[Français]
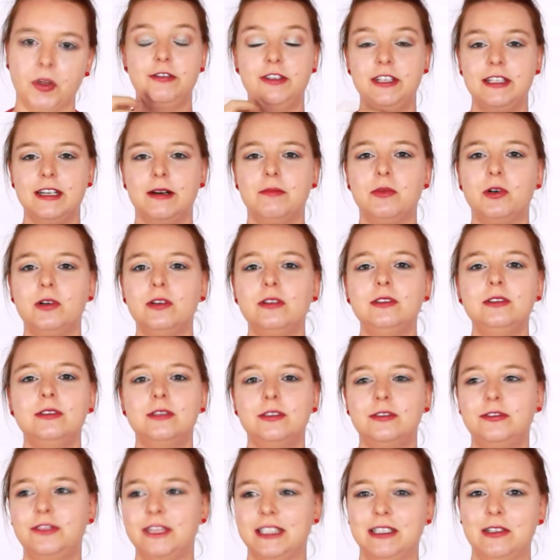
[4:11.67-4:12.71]
Évidemment,
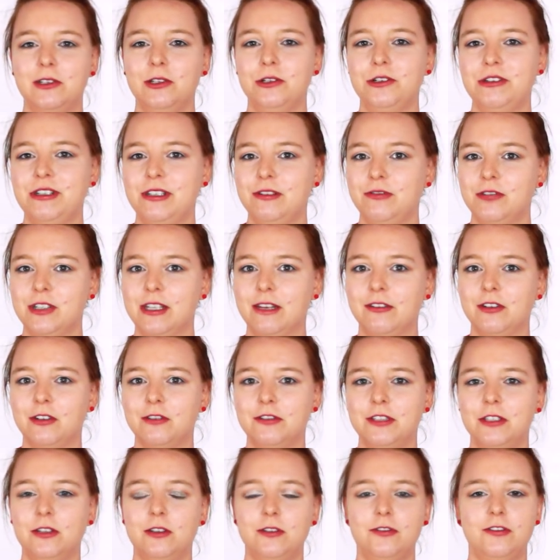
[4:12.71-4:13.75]
faites-le si vous avez
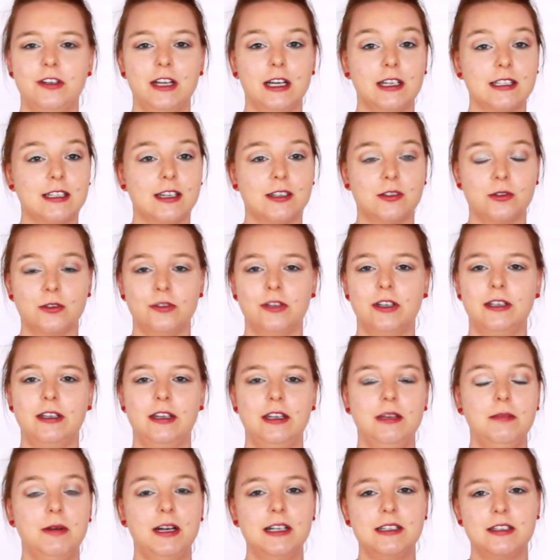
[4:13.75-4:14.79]
envie de le faire, ça sauve un
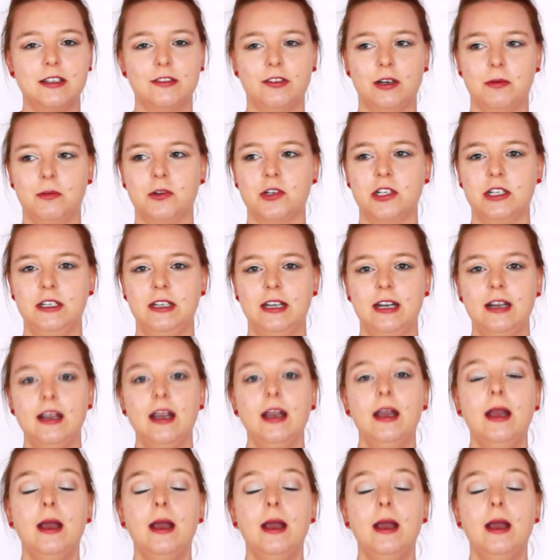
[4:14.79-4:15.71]
animal, c'est vraiment génial.